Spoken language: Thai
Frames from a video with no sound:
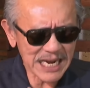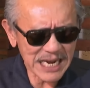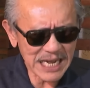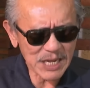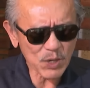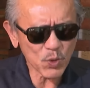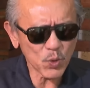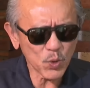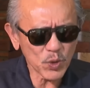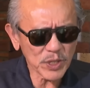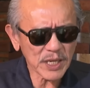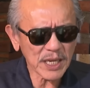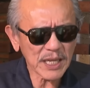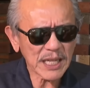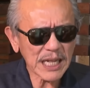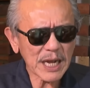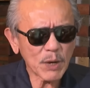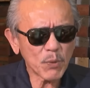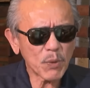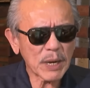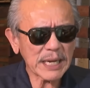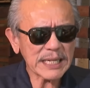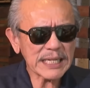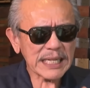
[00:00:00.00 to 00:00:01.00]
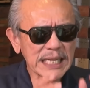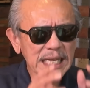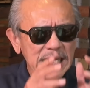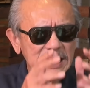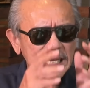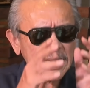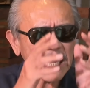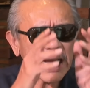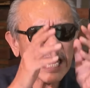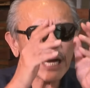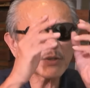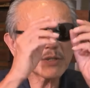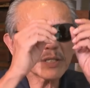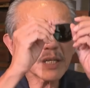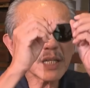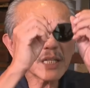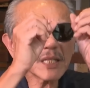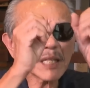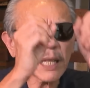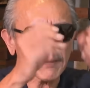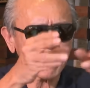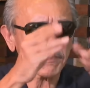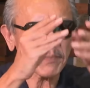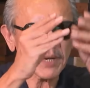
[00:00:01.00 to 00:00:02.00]
ดังนั้นคุณเศรษฐาวันที่ 9 ส
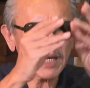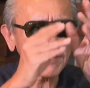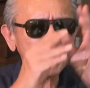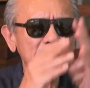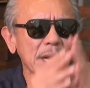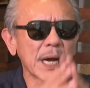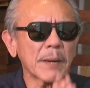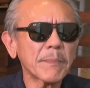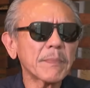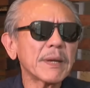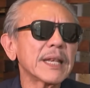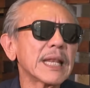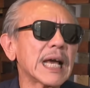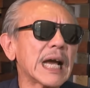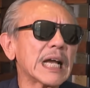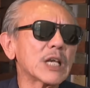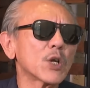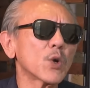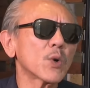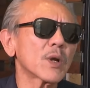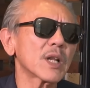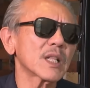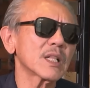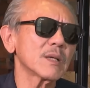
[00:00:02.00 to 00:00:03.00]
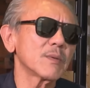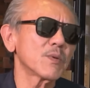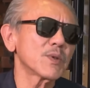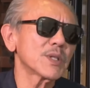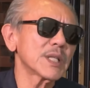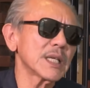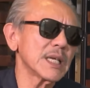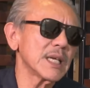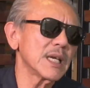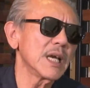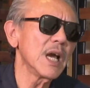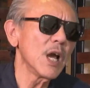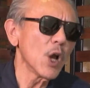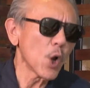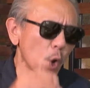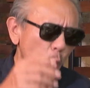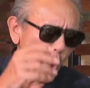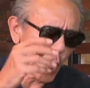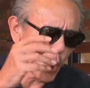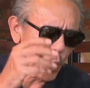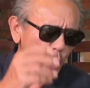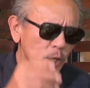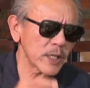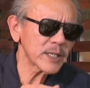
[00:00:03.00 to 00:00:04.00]
เต็ปขึ้นมาเป็นนายกรัฐมนตรี
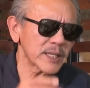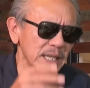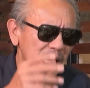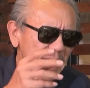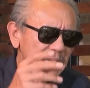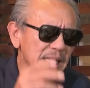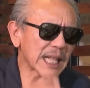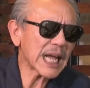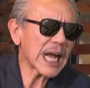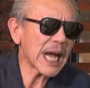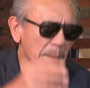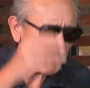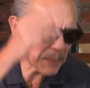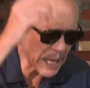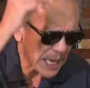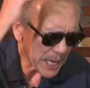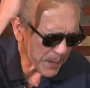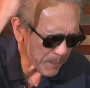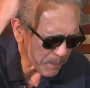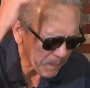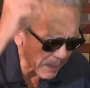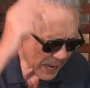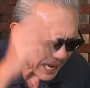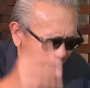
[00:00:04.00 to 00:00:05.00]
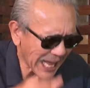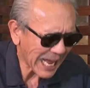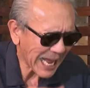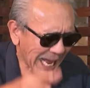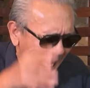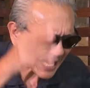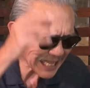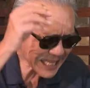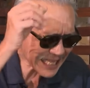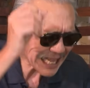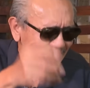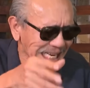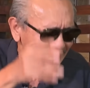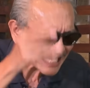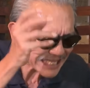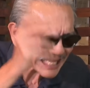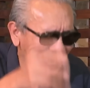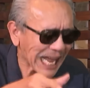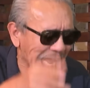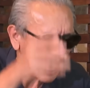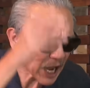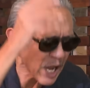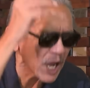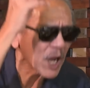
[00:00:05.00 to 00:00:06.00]
คุณเศรษฐามีแผลตั้ง
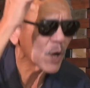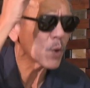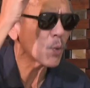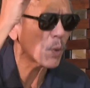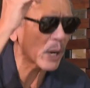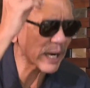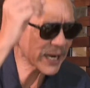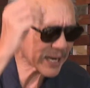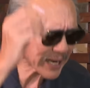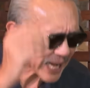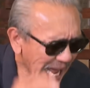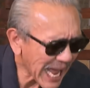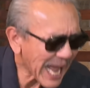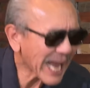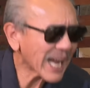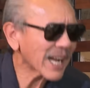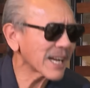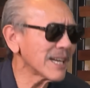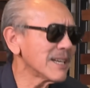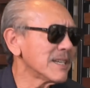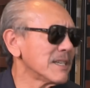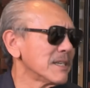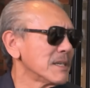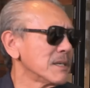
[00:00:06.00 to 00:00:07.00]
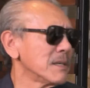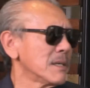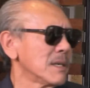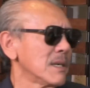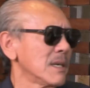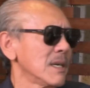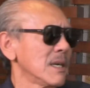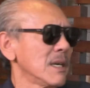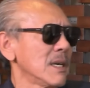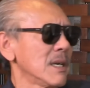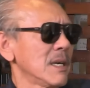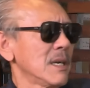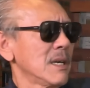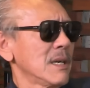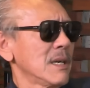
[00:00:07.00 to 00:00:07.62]
แต่วันแรกอื